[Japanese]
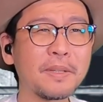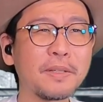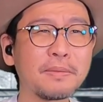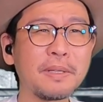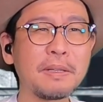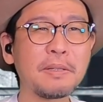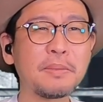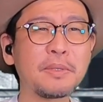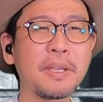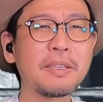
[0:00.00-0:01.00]
まだ2人
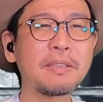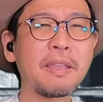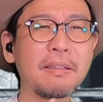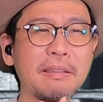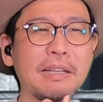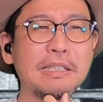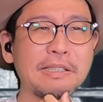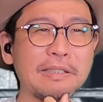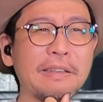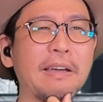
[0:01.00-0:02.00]
とも敵撤退
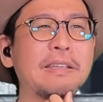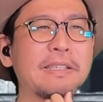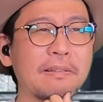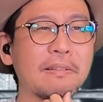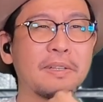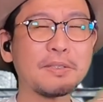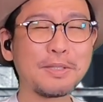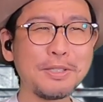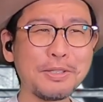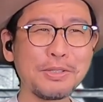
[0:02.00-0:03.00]
してないじゃんだから
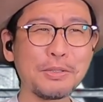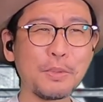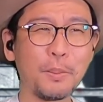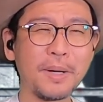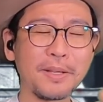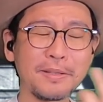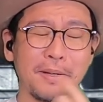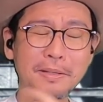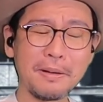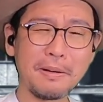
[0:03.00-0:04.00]
次週もまだ
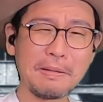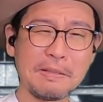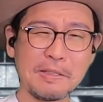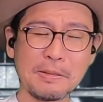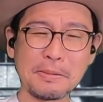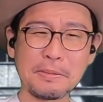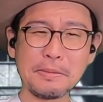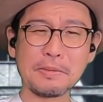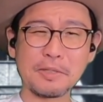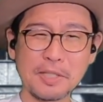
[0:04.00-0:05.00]
戦い続
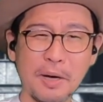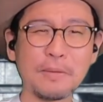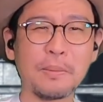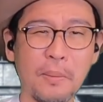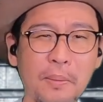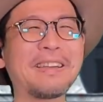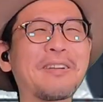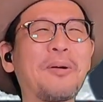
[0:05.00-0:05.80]
くんちゃうのいや